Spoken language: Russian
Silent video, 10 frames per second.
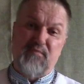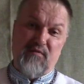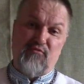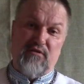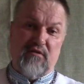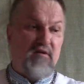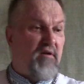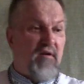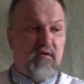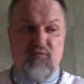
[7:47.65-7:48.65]
потому что,
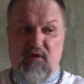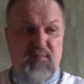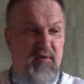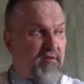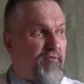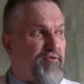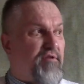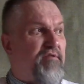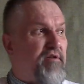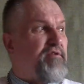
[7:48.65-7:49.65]
ну, как бы это
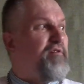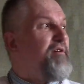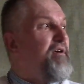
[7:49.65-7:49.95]
уже даже